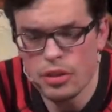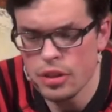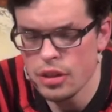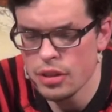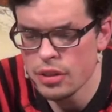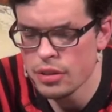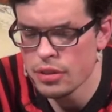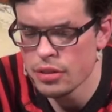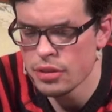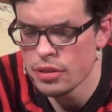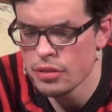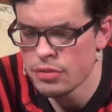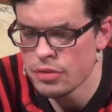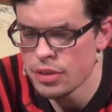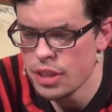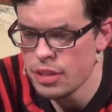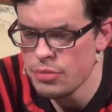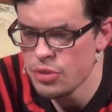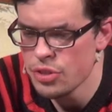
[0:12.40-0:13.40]
trochę e,
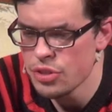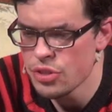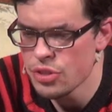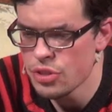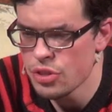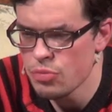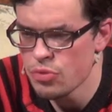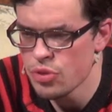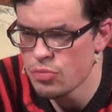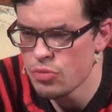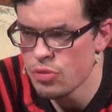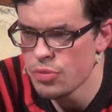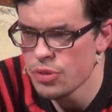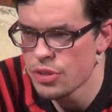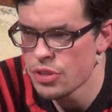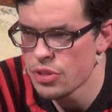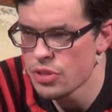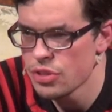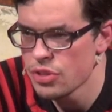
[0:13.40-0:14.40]
wydaje mi się, że dobrze byłoby
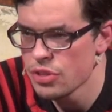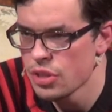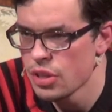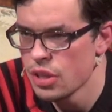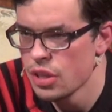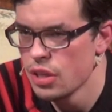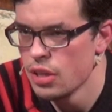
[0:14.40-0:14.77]
też